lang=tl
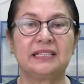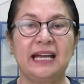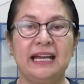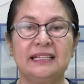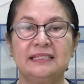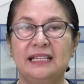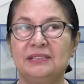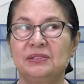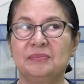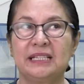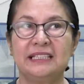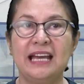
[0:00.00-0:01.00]
kahit
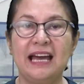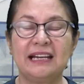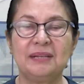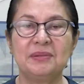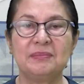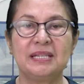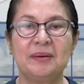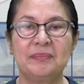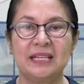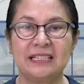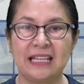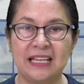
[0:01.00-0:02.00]
anong mangyari, bibigyan
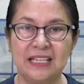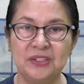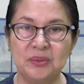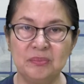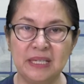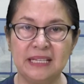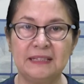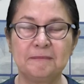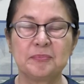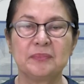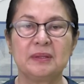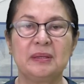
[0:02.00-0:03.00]
pa na tayong inumin,